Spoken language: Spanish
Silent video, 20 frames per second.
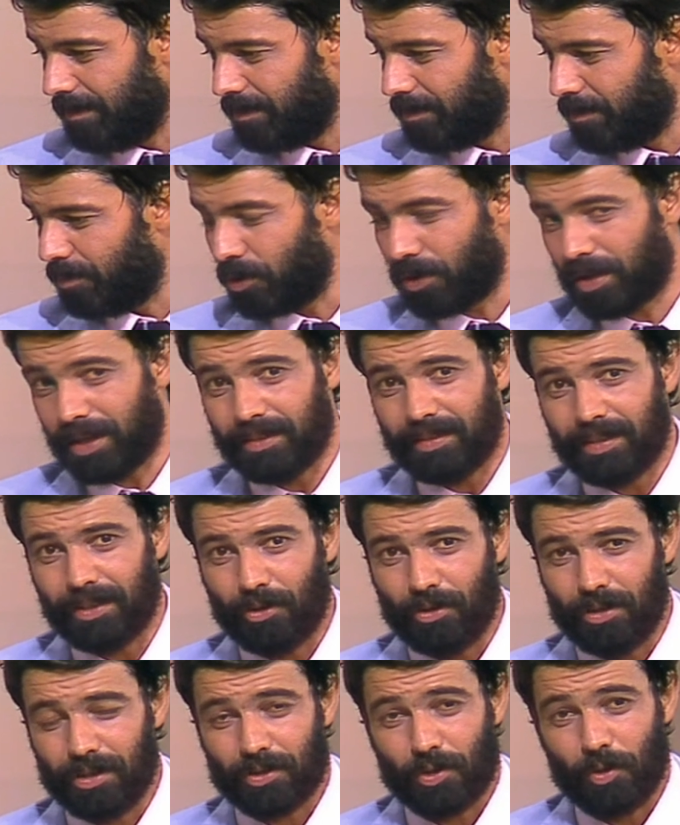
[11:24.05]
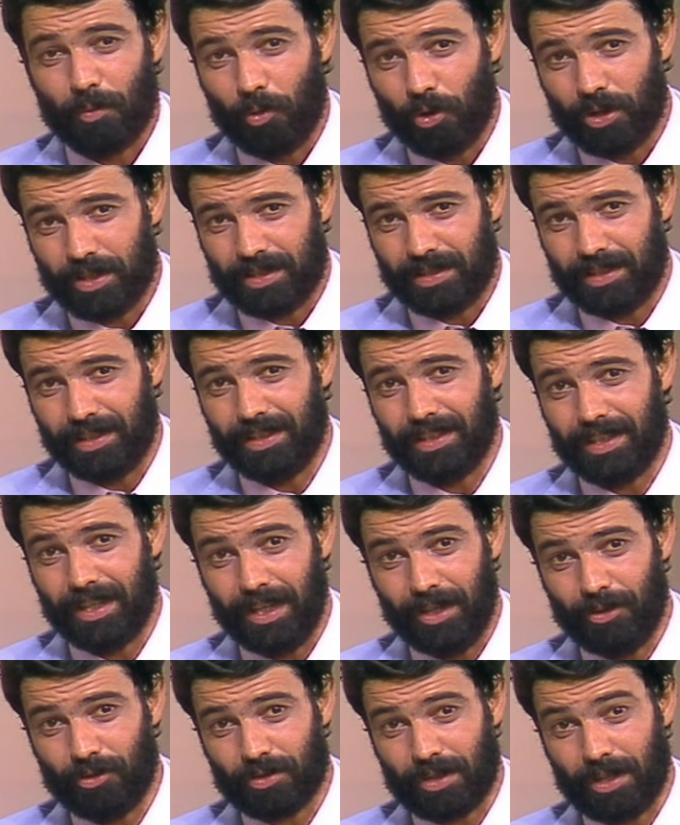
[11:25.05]
porque hace goles como ese, en
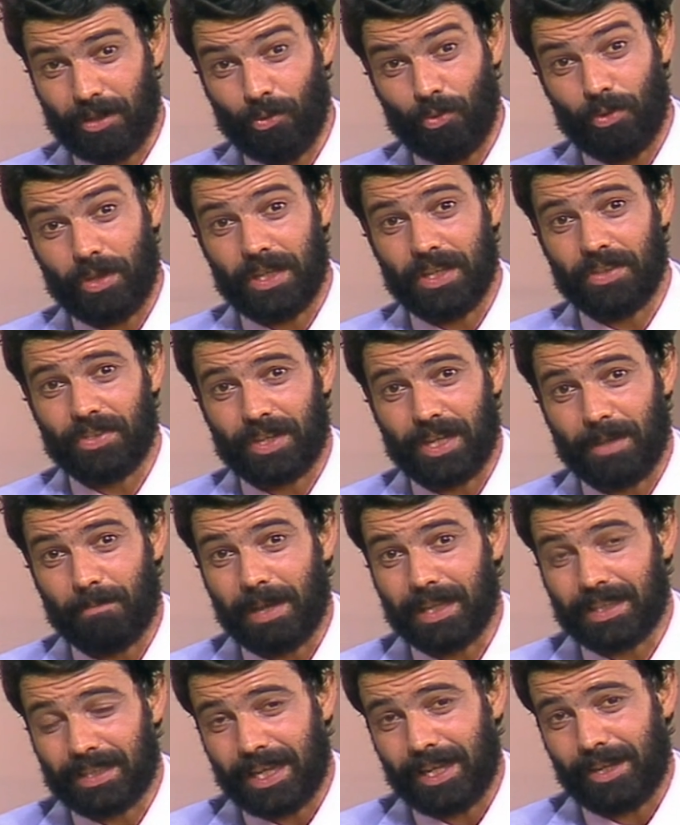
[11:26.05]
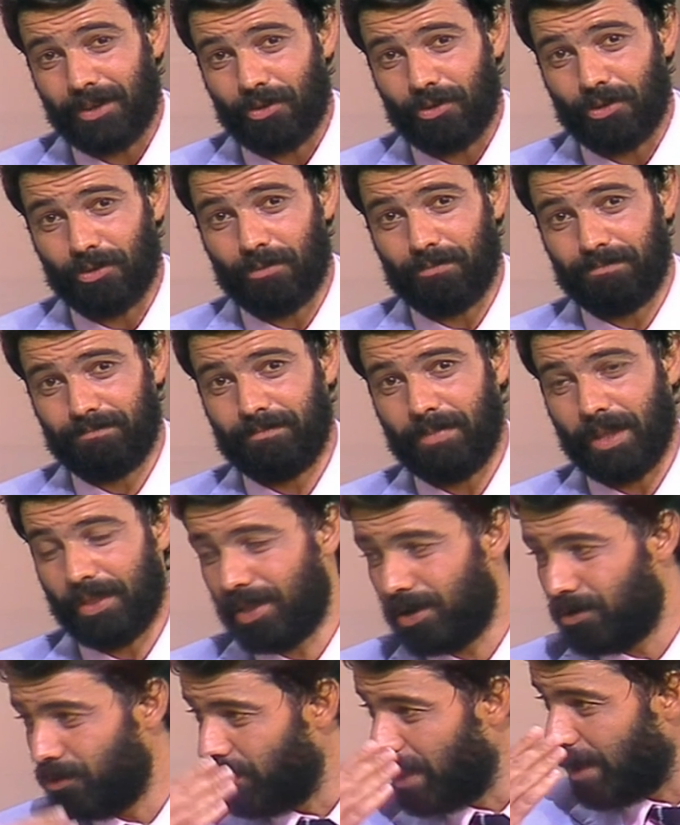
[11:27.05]
los que duda entre matar o
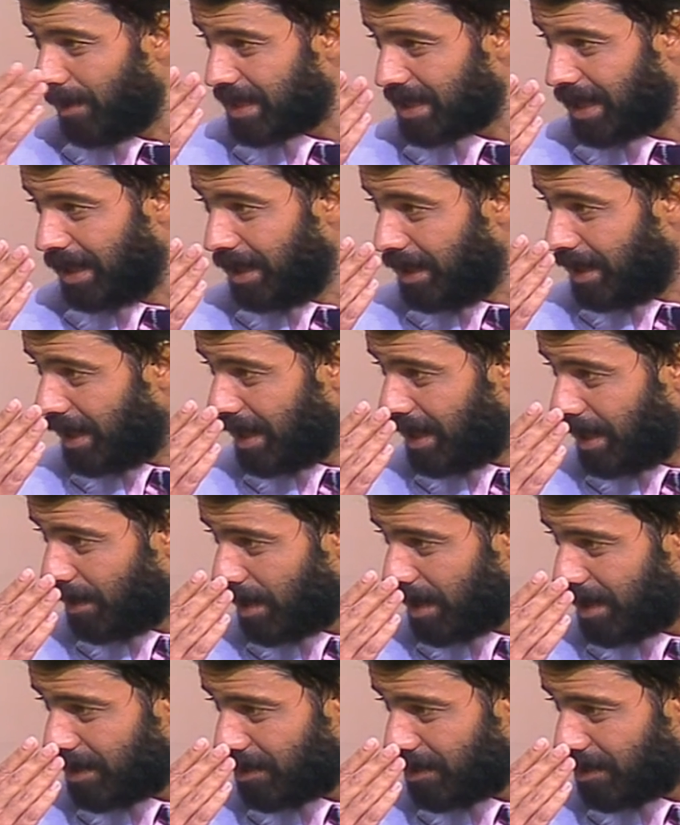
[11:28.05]
hacerle una vaselina, le llaman a eso.